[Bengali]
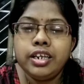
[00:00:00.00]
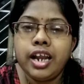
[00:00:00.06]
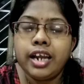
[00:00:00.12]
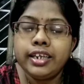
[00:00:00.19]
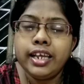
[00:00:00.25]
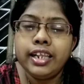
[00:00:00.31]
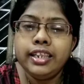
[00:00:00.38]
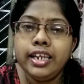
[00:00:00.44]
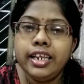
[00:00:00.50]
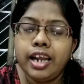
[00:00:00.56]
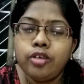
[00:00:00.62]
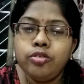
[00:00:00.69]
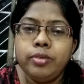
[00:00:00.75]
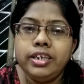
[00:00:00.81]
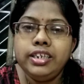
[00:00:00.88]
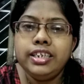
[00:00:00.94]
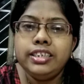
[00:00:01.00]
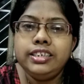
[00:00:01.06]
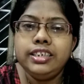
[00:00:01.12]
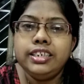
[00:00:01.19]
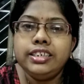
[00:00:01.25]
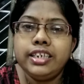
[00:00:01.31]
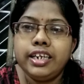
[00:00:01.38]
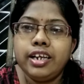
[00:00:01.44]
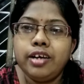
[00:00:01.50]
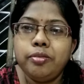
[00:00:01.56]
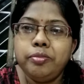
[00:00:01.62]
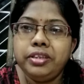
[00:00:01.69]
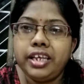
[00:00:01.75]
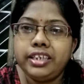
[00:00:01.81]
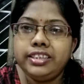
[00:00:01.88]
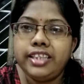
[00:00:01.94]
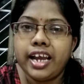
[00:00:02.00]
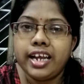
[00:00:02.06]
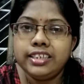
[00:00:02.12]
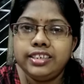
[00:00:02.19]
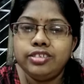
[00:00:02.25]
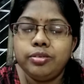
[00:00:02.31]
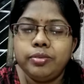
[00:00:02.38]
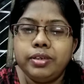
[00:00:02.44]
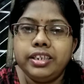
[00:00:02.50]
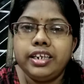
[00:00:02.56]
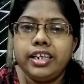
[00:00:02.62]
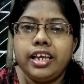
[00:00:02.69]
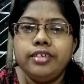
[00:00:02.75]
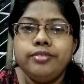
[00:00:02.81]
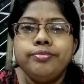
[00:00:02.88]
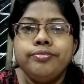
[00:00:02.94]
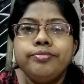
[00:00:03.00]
নারকেল দিয়ে নাড়ু বানিয়েছি সেটাও আমি দেখাচ্ছি তোমাদেরকে